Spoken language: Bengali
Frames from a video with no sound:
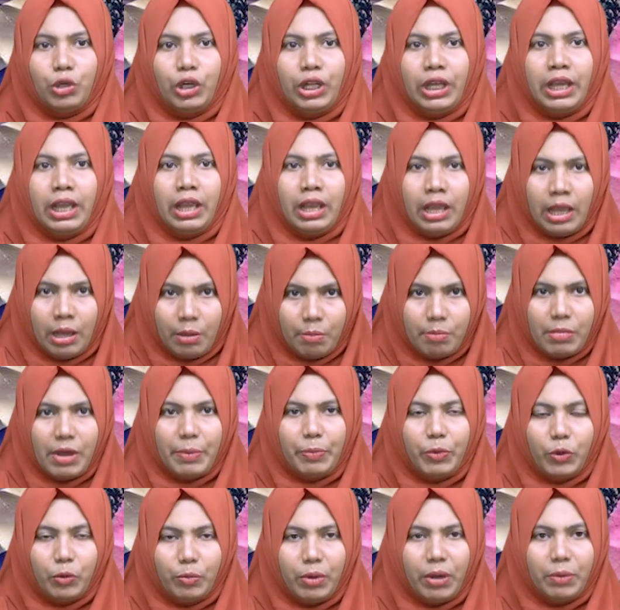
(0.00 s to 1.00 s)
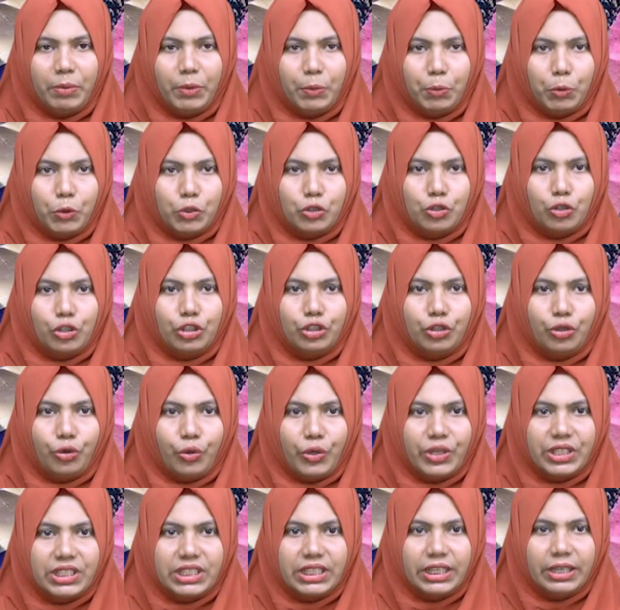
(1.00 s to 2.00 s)
বলে ব্যাপকভাবে প্রচলিত
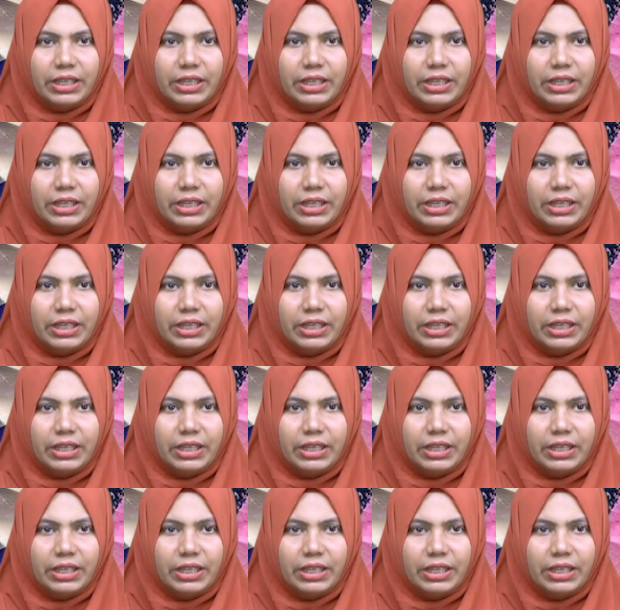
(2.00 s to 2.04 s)
রয়েছে